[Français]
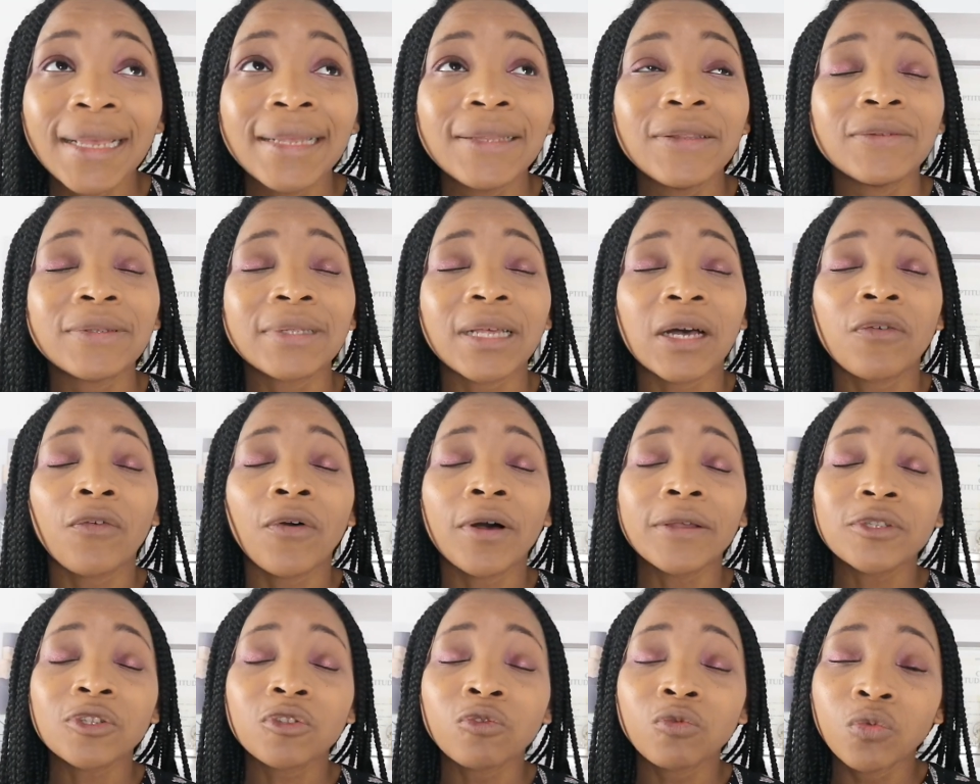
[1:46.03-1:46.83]
de
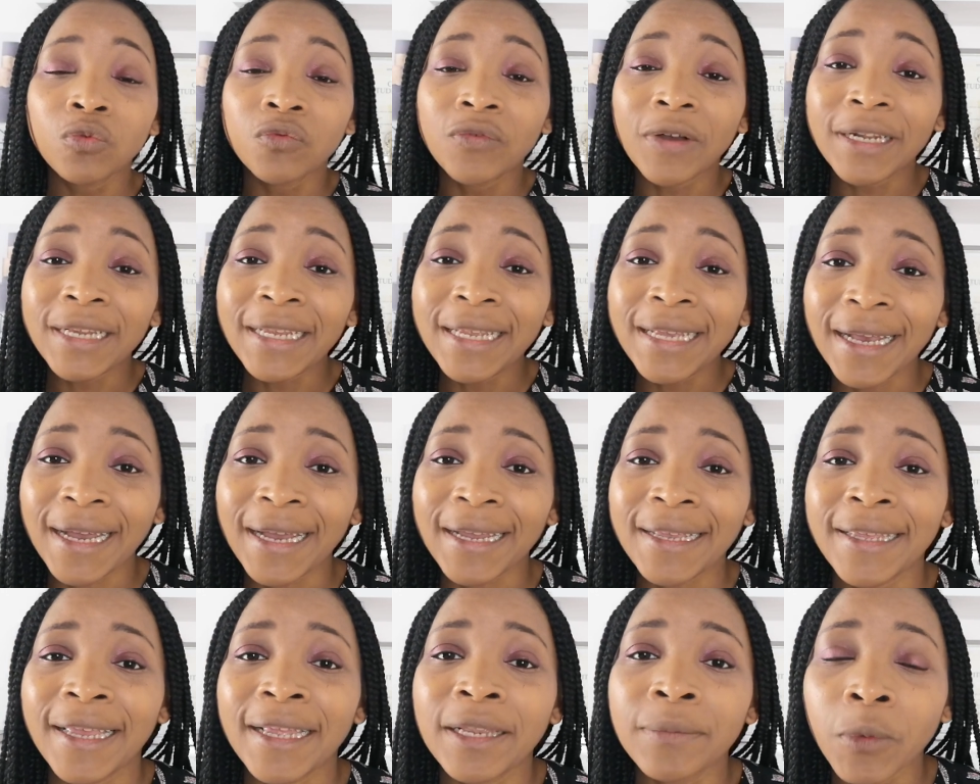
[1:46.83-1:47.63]
savoir ce que vous valez
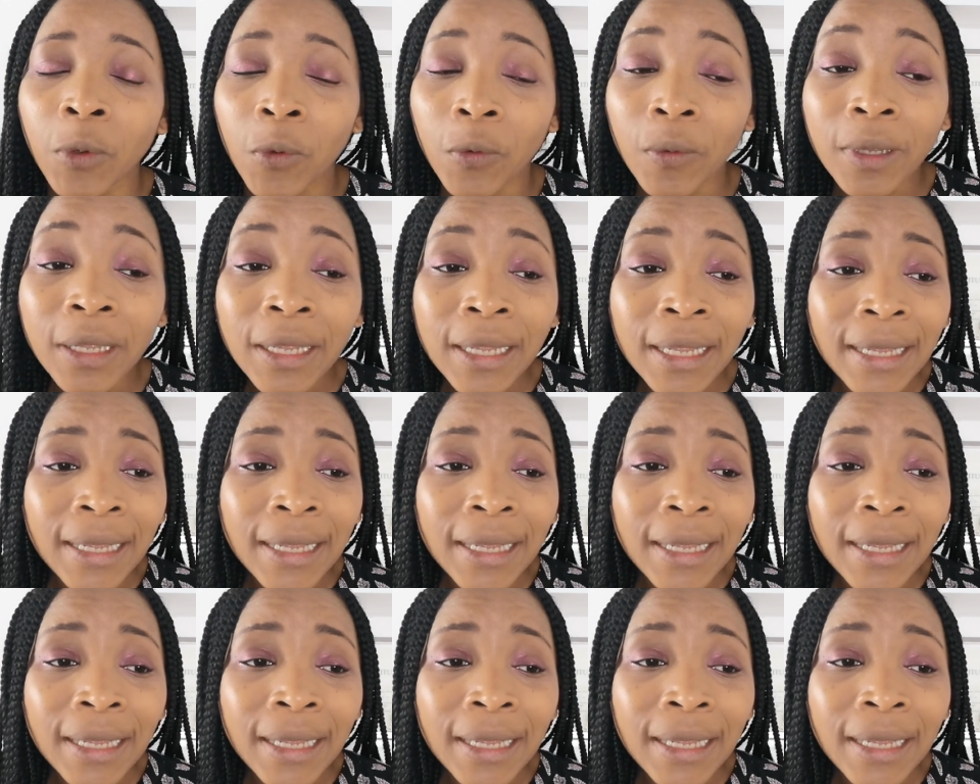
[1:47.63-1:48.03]
réellement.